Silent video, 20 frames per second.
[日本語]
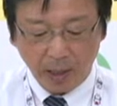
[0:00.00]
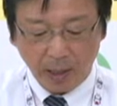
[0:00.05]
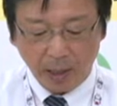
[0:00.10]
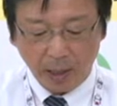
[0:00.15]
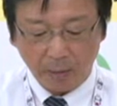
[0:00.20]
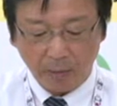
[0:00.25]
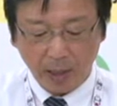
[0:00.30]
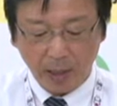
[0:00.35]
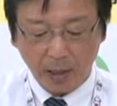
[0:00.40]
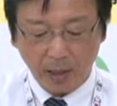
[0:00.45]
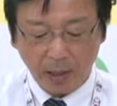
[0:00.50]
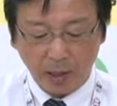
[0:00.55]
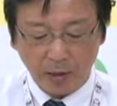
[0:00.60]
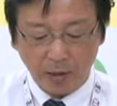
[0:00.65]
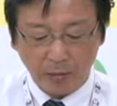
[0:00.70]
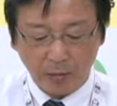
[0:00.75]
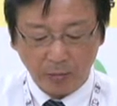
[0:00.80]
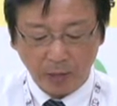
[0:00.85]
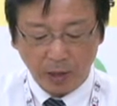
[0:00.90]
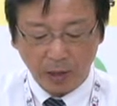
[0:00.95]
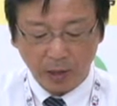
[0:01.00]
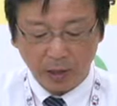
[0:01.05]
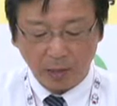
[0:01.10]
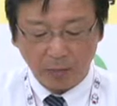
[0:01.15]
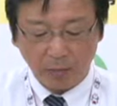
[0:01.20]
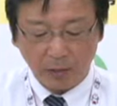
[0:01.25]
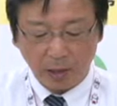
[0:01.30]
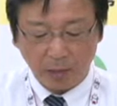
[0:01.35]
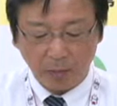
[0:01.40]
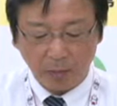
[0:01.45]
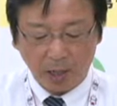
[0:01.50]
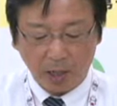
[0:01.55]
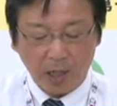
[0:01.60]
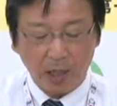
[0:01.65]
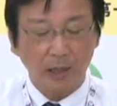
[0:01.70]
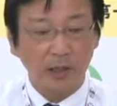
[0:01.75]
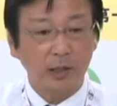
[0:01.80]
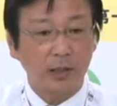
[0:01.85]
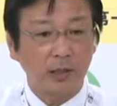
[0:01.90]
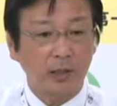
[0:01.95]
えー、バイヤーの皆さんは、まあ、
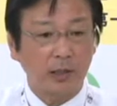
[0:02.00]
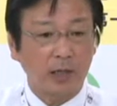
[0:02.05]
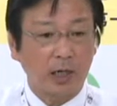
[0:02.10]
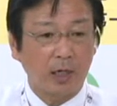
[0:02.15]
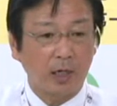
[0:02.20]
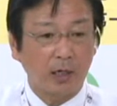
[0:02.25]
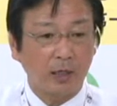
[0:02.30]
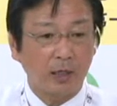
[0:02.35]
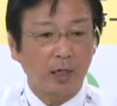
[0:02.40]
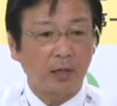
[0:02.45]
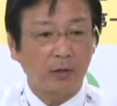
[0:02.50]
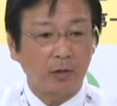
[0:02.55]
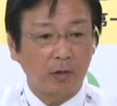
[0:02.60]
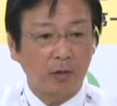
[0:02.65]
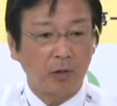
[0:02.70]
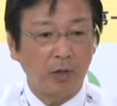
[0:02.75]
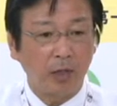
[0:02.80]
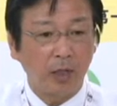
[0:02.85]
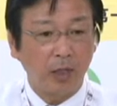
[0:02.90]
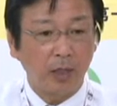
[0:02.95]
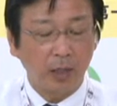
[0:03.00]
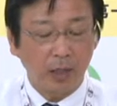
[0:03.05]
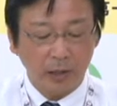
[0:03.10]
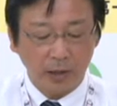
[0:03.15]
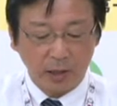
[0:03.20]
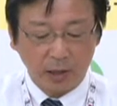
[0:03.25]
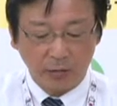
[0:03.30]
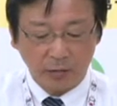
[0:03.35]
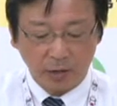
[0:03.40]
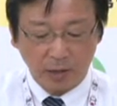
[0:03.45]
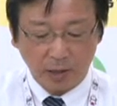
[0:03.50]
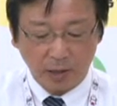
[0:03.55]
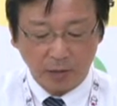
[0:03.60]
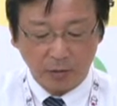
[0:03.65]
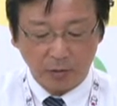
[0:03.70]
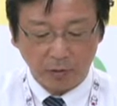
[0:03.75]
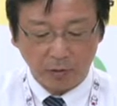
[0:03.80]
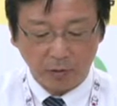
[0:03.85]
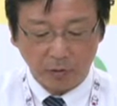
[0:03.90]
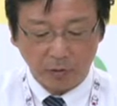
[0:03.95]
8社程度来てくださ
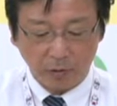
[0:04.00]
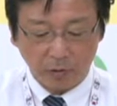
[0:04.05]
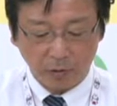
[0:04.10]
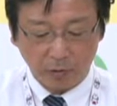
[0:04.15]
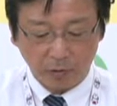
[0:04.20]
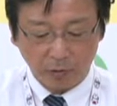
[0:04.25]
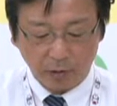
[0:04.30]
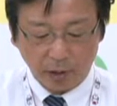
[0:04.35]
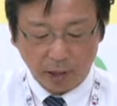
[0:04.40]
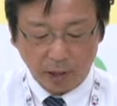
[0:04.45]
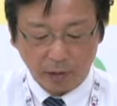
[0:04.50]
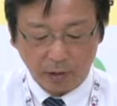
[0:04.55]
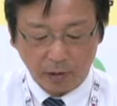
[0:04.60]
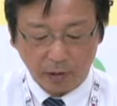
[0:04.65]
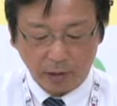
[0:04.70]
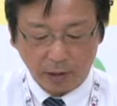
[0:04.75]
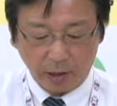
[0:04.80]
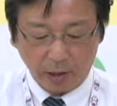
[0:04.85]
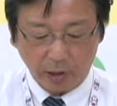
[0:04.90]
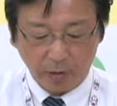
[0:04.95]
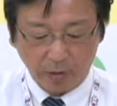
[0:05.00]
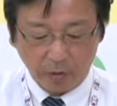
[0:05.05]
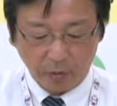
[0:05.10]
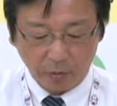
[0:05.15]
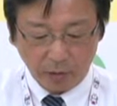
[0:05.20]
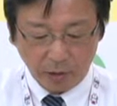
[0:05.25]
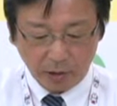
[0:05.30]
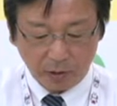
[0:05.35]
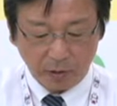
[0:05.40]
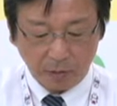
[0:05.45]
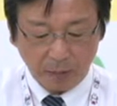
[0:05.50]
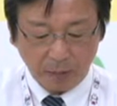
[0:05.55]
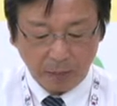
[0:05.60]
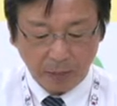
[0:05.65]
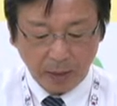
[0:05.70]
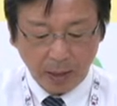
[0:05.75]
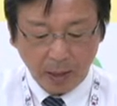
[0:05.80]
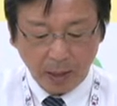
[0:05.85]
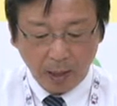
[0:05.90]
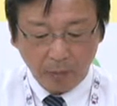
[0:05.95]
るということを伺っております。
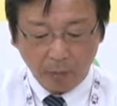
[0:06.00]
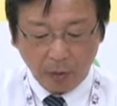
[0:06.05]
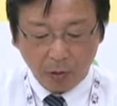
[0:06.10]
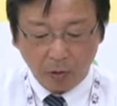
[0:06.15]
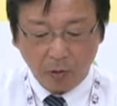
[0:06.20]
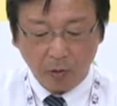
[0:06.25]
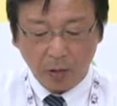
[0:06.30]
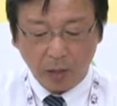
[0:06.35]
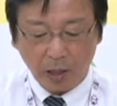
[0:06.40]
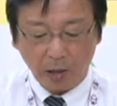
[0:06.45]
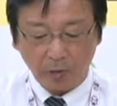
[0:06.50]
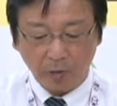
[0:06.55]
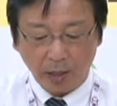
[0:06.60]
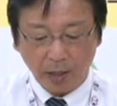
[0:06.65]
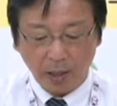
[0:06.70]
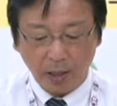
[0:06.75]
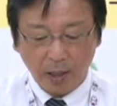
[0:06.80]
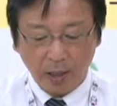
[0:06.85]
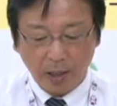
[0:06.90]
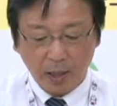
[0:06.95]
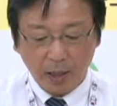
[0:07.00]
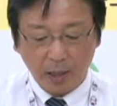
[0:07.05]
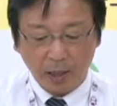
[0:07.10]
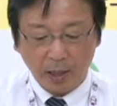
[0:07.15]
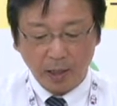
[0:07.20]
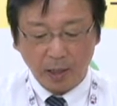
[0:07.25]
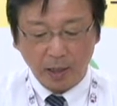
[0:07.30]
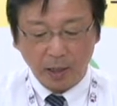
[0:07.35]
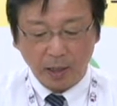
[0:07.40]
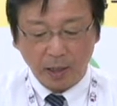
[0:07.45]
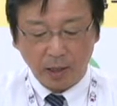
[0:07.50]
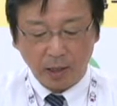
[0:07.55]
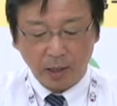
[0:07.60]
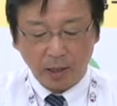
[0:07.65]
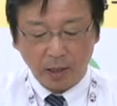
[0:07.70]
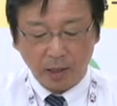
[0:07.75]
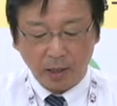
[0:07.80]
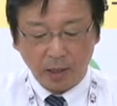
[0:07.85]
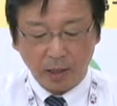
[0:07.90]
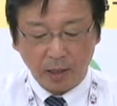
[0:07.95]
まあ、今回は、
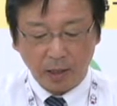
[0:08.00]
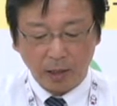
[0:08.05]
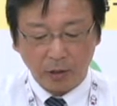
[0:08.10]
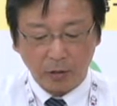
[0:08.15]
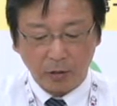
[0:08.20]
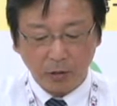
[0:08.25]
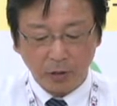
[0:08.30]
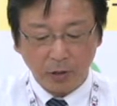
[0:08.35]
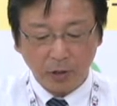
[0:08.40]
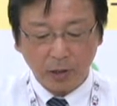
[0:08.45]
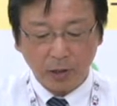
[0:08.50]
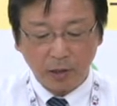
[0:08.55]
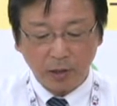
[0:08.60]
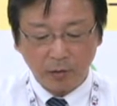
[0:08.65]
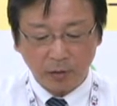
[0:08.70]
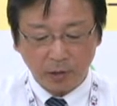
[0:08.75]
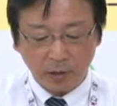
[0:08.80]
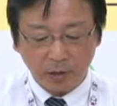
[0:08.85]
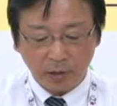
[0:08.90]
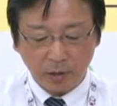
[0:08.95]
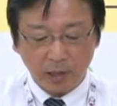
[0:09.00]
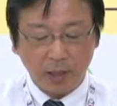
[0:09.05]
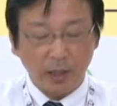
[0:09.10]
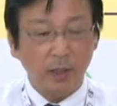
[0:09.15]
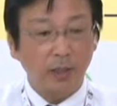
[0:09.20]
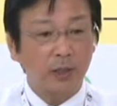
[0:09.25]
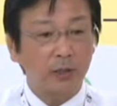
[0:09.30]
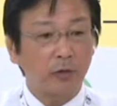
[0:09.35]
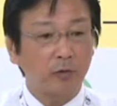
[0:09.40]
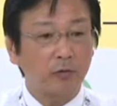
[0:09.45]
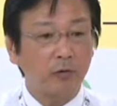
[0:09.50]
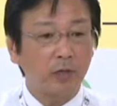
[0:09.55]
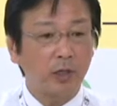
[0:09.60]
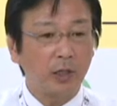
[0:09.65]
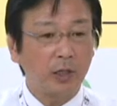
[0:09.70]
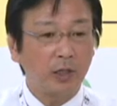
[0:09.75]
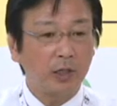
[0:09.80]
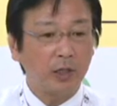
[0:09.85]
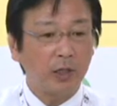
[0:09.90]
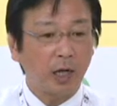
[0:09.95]
えー、当地域のですね食
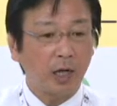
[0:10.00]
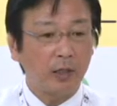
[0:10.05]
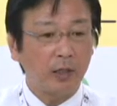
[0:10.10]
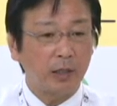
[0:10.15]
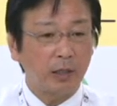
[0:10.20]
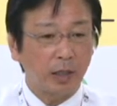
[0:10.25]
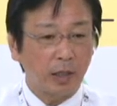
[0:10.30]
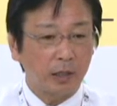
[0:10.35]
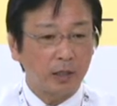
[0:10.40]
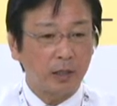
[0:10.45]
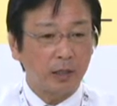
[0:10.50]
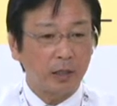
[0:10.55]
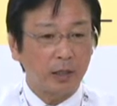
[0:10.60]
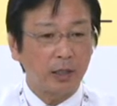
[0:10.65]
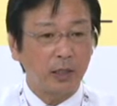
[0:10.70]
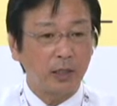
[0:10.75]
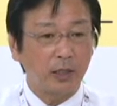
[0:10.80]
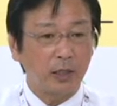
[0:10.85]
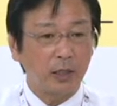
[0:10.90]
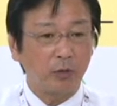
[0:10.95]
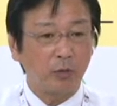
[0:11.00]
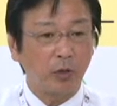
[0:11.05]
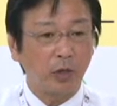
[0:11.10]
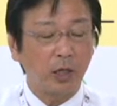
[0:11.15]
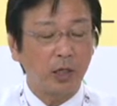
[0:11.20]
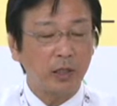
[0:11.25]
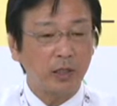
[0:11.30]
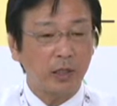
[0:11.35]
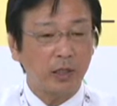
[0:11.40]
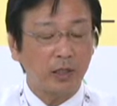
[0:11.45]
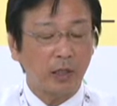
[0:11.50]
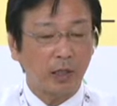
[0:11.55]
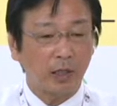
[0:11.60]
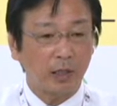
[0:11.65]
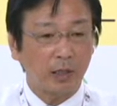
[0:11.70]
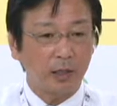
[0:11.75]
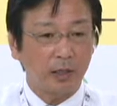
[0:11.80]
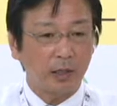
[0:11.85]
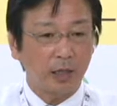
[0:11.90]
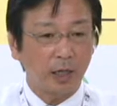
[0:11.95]
品関連に絞らせていた
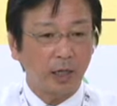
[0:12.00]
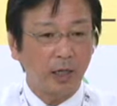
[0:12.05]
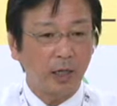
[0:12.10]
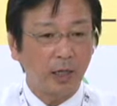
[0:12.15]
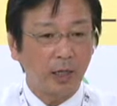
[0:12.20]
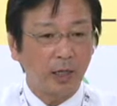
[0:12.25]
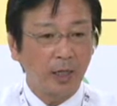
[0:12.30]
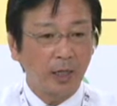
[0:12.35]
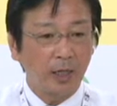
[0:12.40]
だいて、